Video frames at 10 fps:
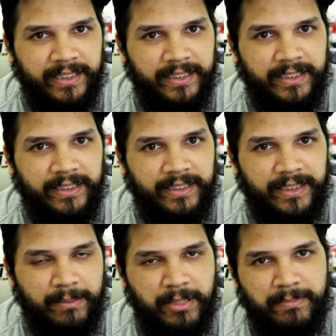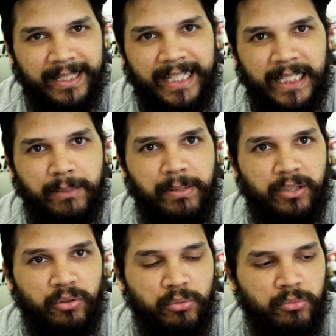uh, na mesma data para
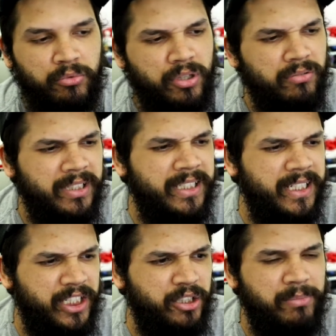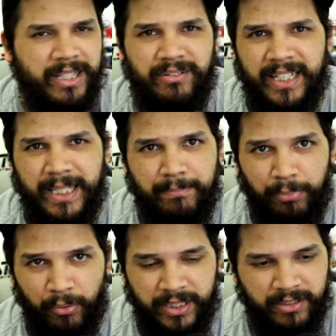todo mundo. Eu não sei, se, acho que no Brasil sai
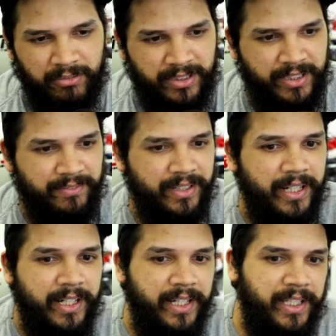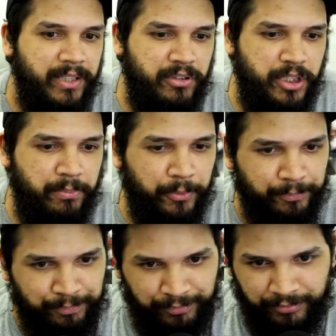depois, inclusive. Então
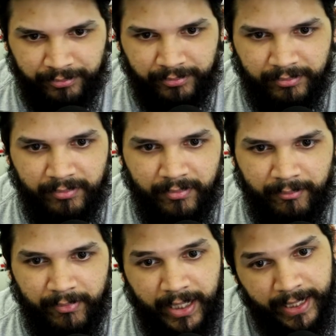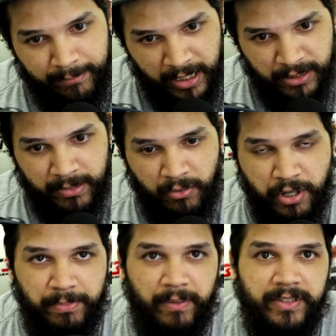tipo, é mais uma
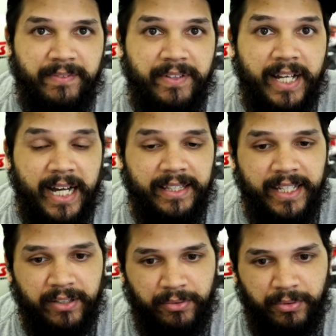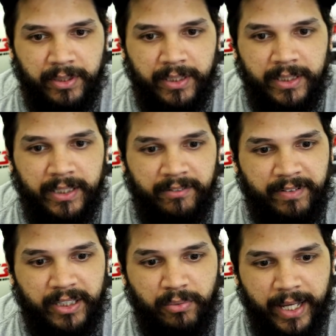coisa para você ficar atento.
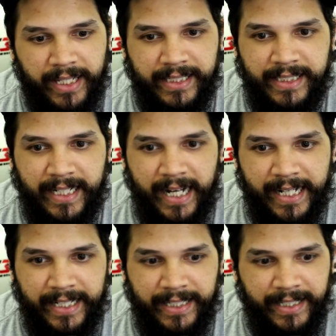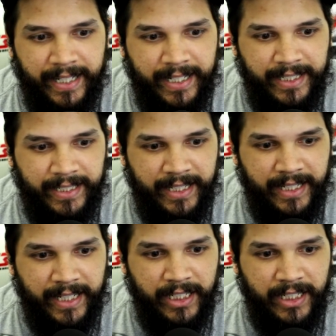Fato é que esse cara aí, ele, ele,